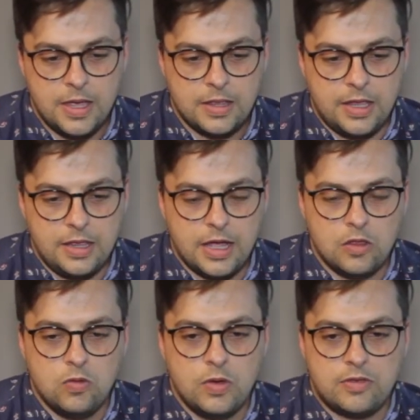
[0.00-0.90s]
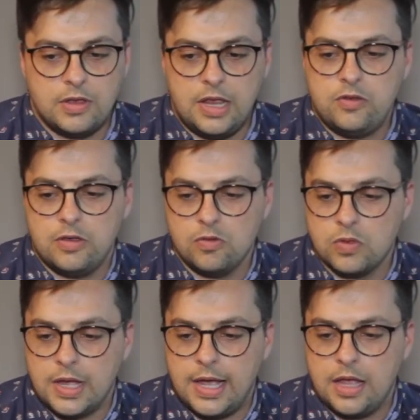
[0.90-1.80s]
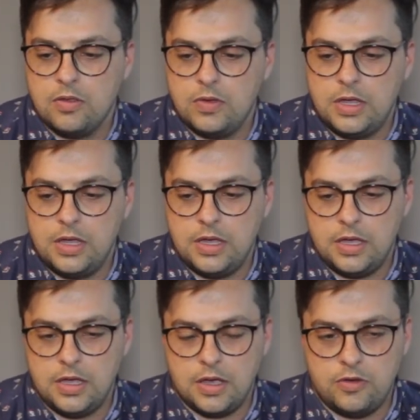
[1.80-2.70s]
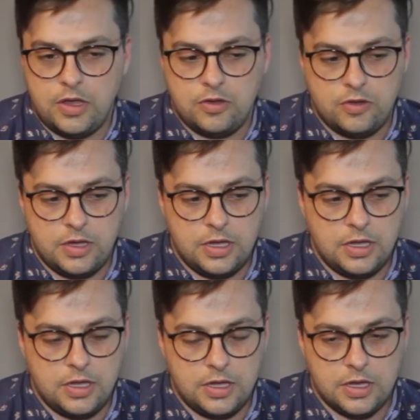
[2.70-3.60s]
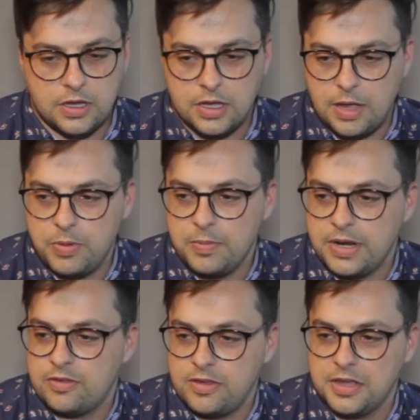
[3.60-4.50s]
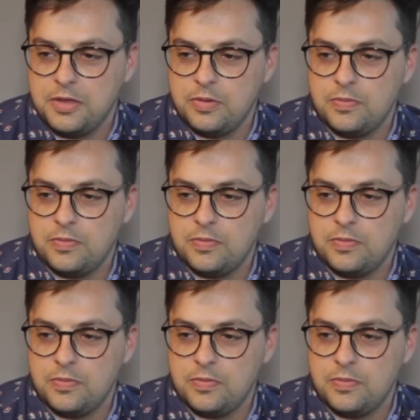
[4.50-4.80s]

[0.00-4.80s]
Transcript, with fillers: Tem dado um excelente resultado e a gente quer permanecer aqui